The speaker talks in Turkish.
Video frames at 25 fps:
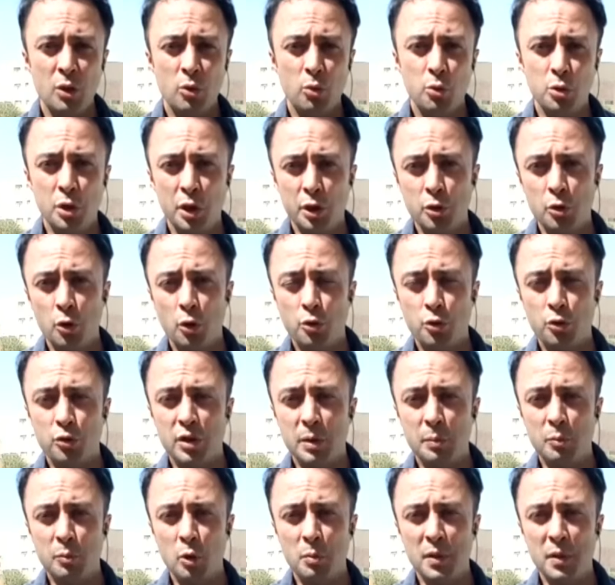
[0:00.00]
uyarıyor.
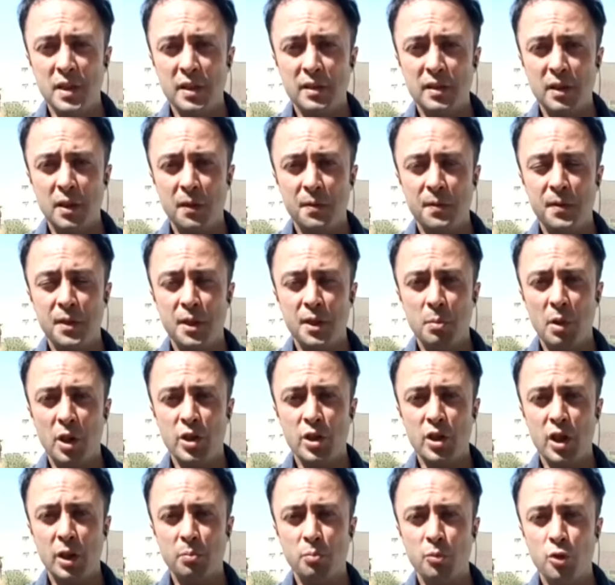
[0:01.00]
Diplomasi trafiğini
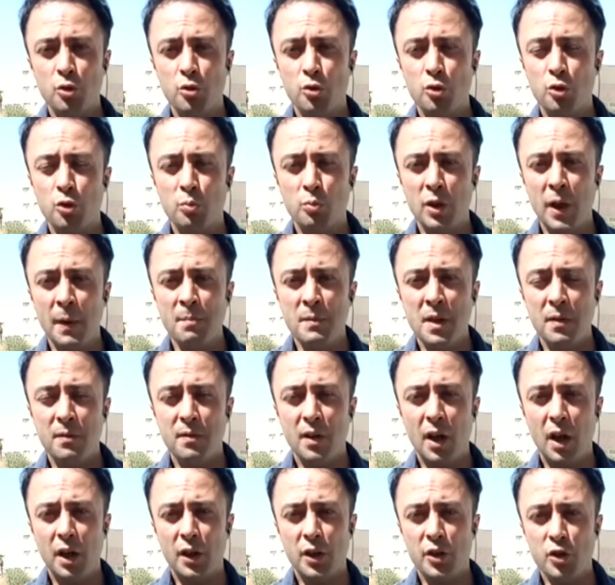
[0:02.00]
başlatmış durumda
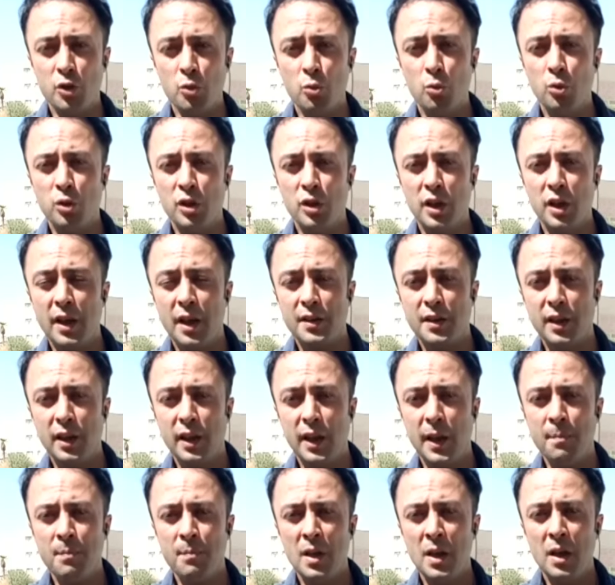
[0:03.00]
ve aracı ülkeler
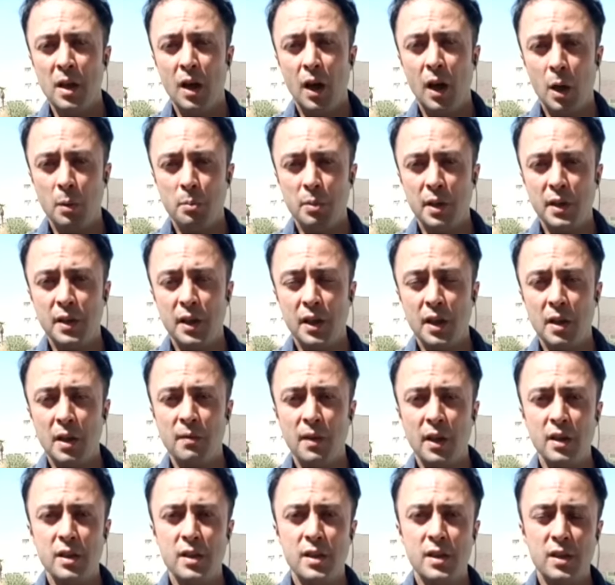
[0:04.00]
ile
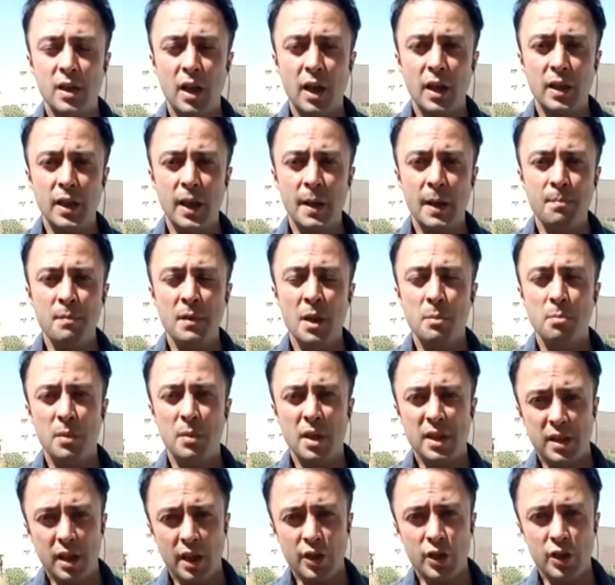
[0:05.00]
ABD'ye ve İsrail'e
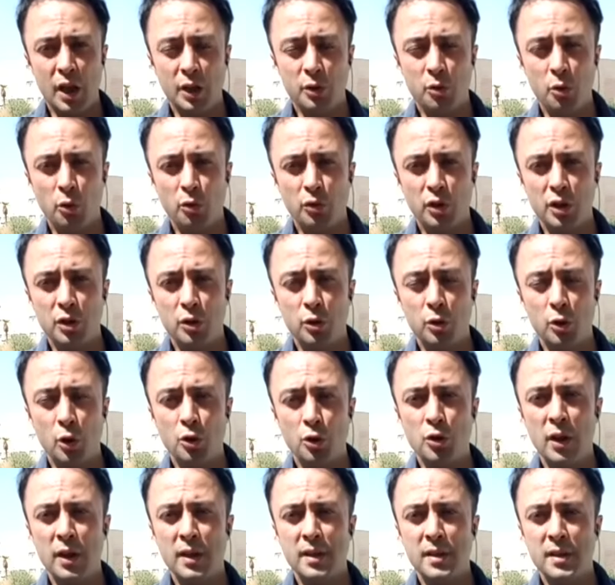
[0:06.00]
mesajlar
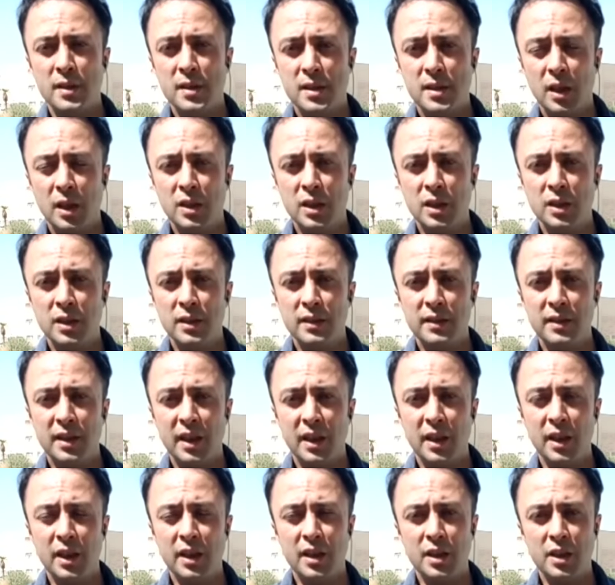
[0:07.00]
gönderiliyor. Sakın
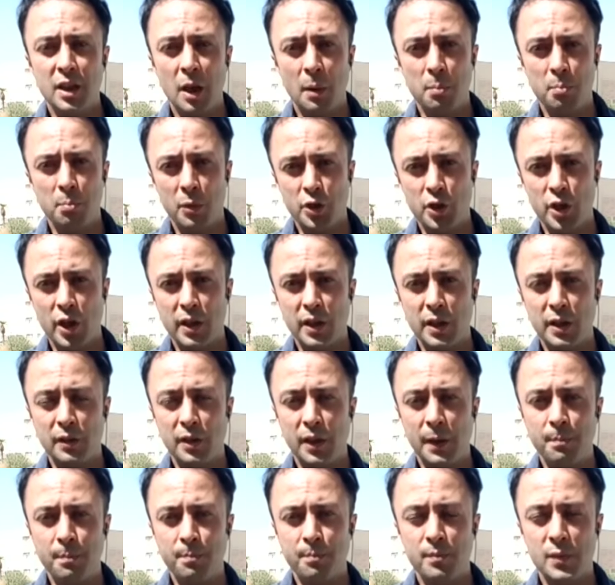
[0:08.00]
delilik yapma
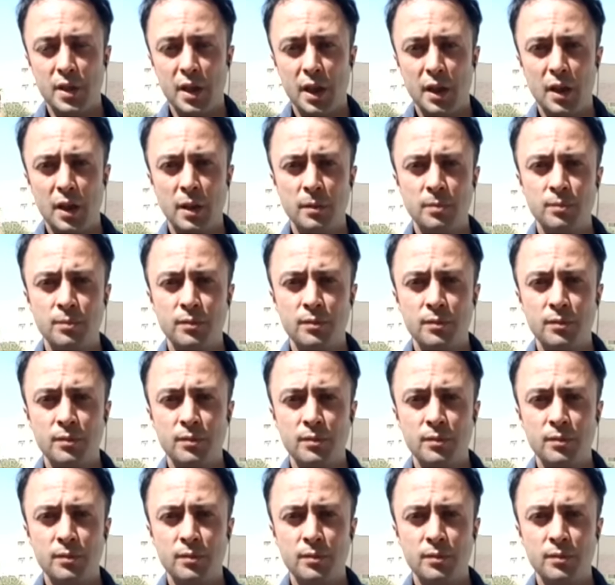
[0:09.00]
şeklinde. Zehra.